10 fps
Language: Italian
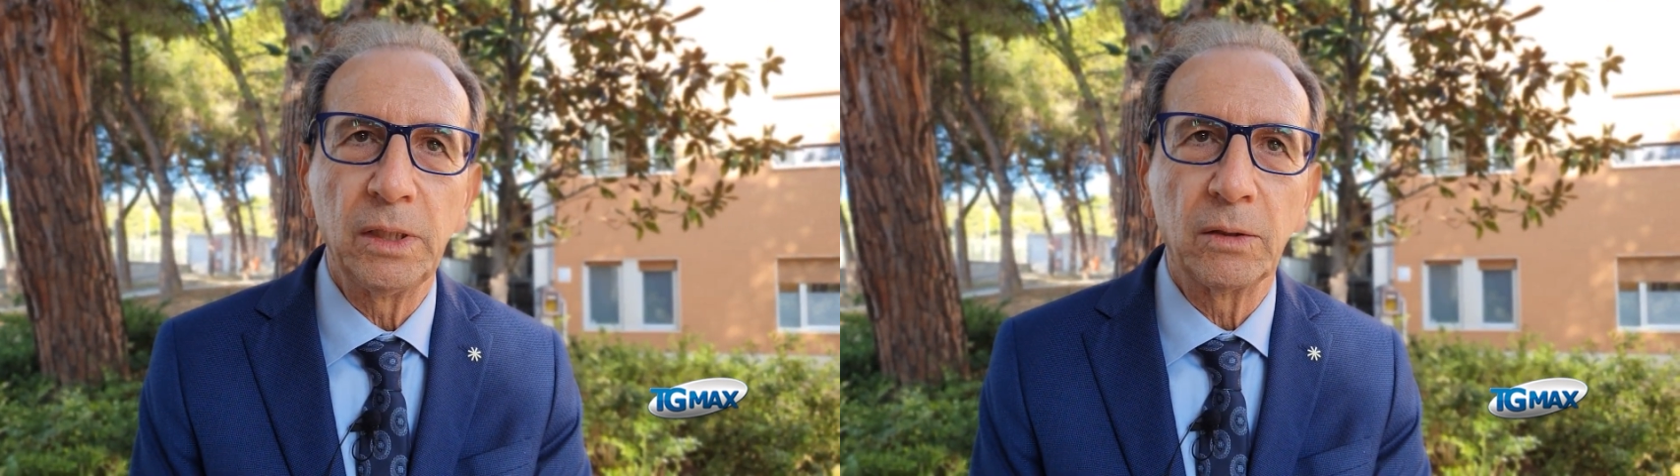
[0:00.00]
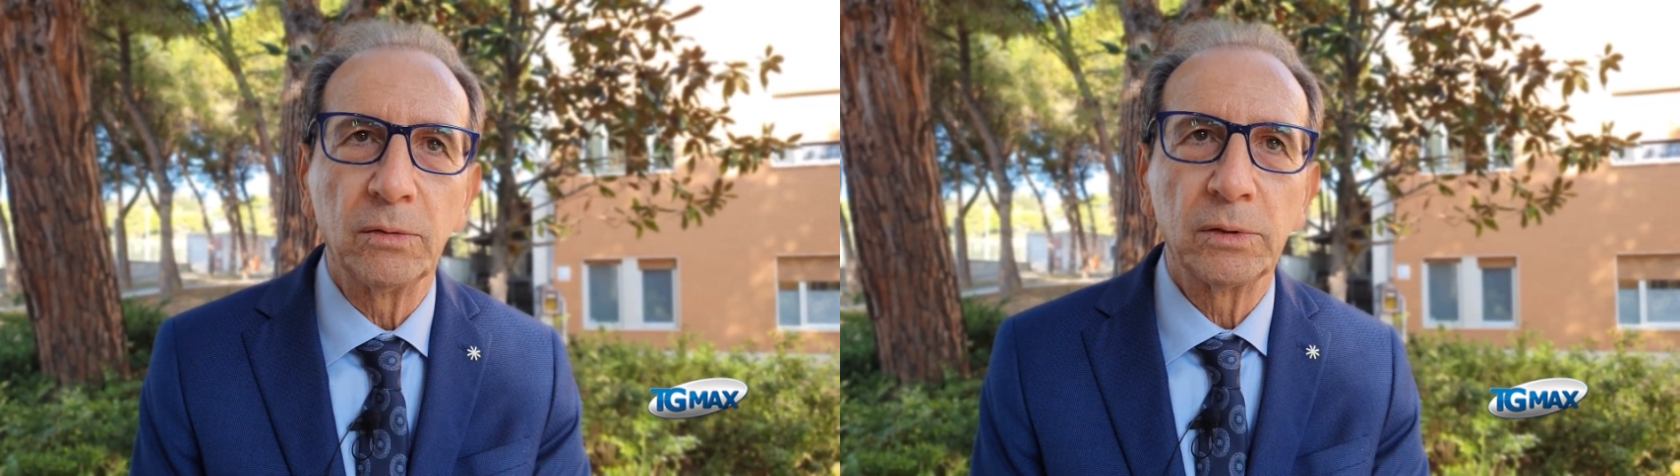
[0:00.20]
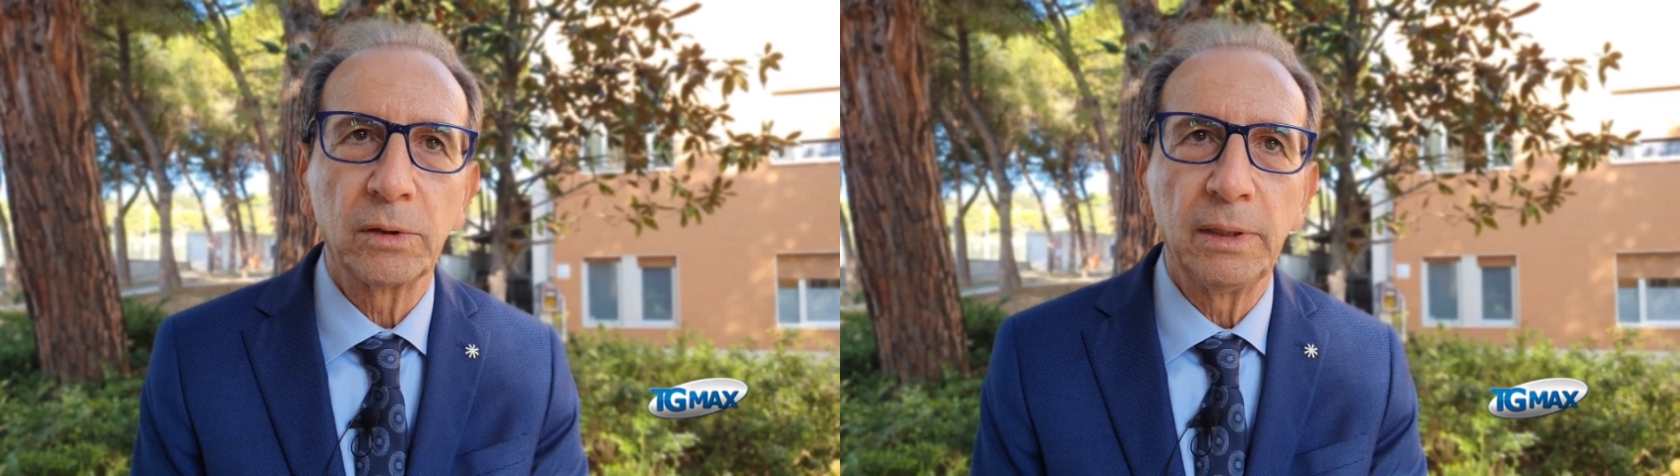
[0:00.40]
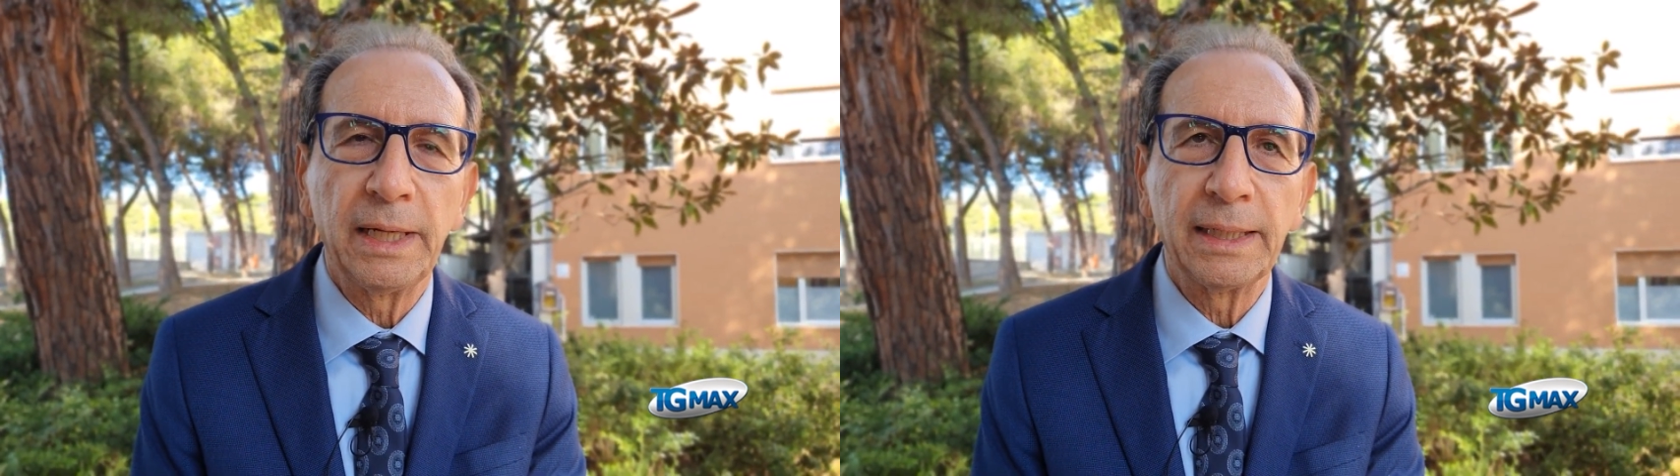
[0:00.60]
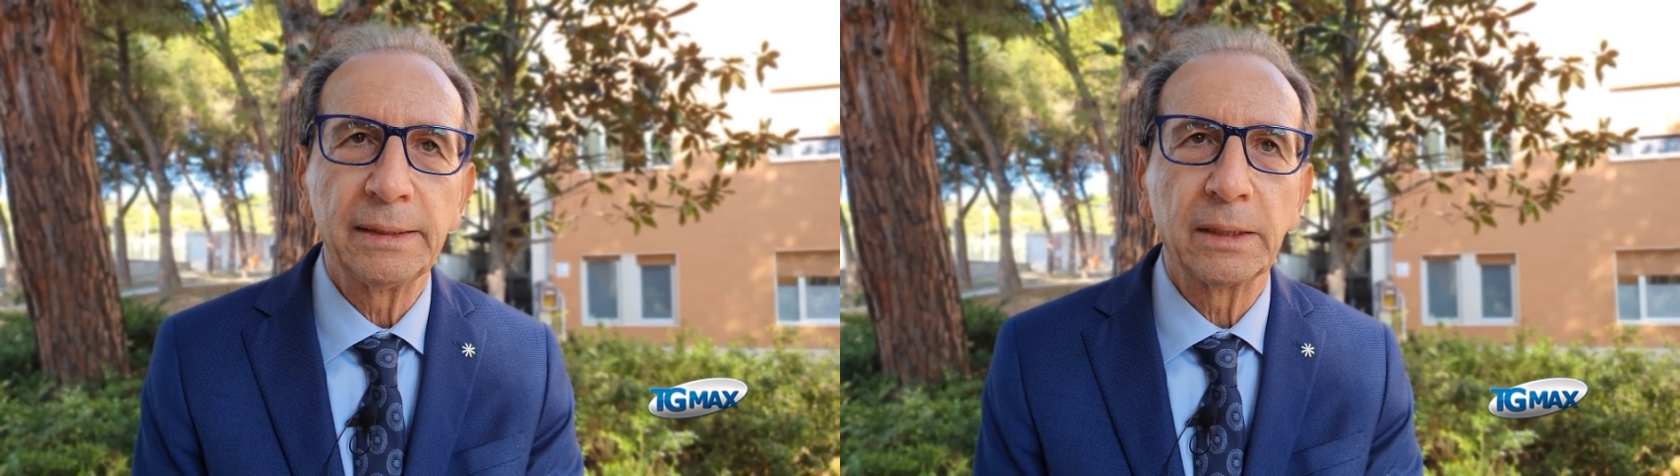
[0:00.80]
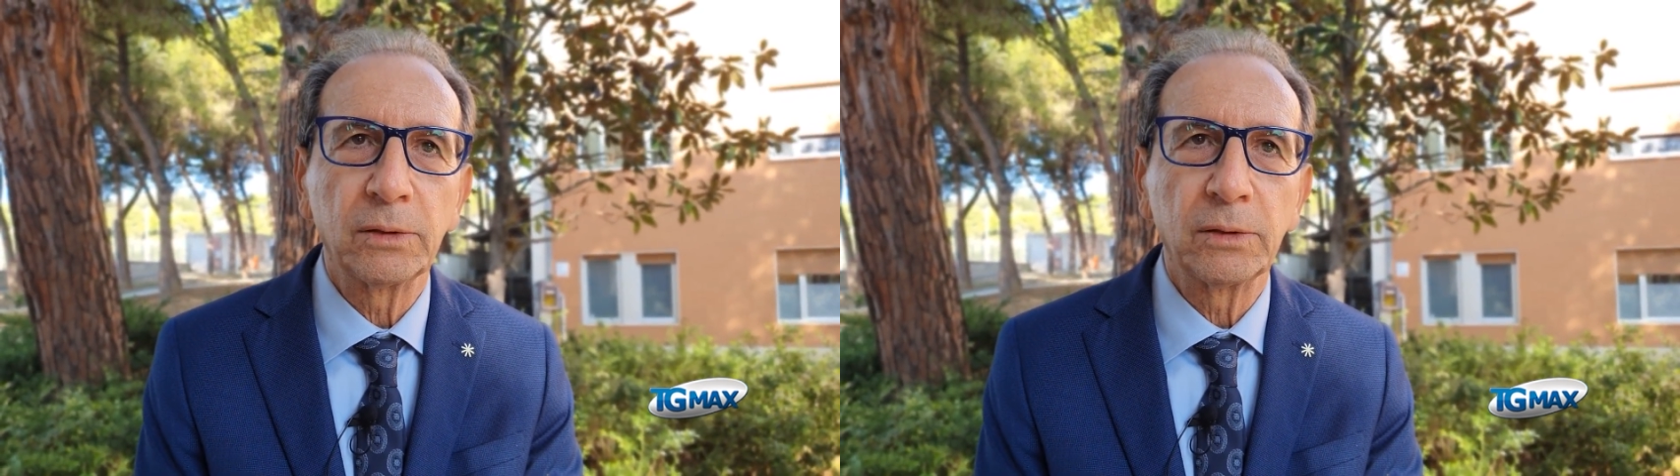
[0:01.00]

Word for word: incontrollata,